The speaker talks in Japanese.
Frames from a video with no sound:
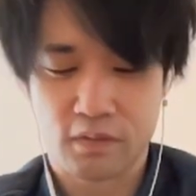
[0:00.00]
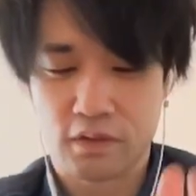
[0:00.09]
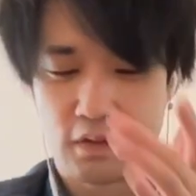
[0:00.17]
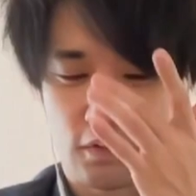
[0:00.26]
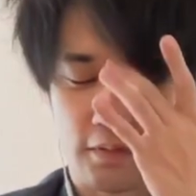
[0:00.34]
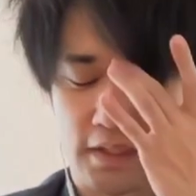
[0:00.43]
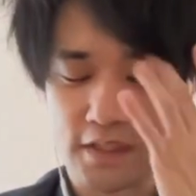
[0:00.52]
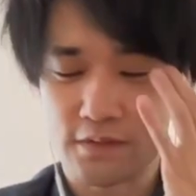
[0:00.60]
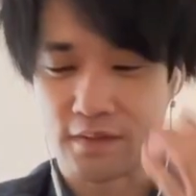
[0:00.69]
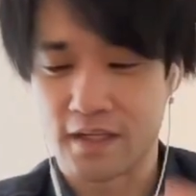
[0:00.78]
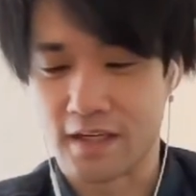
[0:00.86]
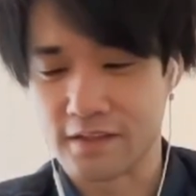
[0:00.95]
これ大丈夫
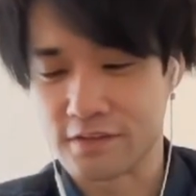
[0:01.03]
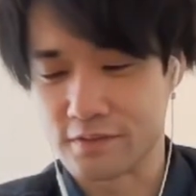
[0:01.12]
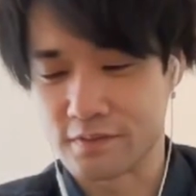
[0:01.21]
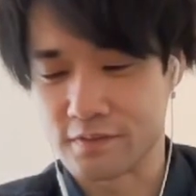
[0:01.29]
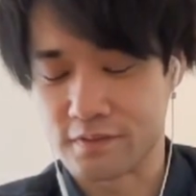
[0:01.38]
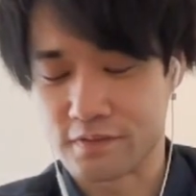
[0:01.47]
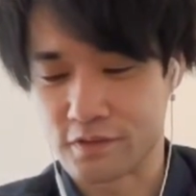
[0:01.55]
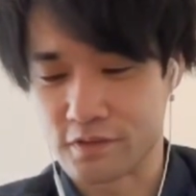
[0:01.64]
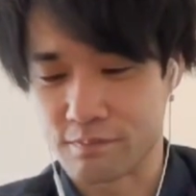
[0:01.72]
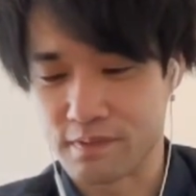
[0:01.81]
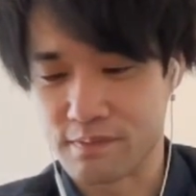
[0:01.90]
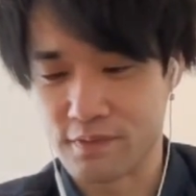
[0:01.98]
かな
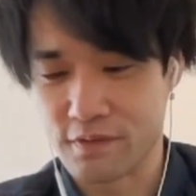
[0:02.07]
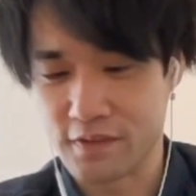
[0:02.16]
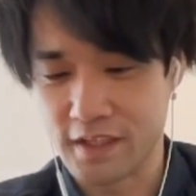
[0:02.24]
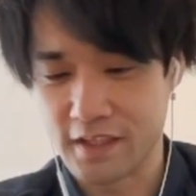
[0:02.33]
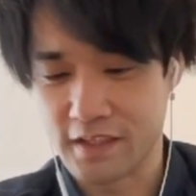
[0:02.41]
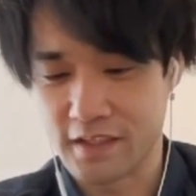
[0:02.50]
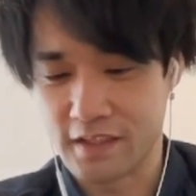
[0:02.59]
微妙に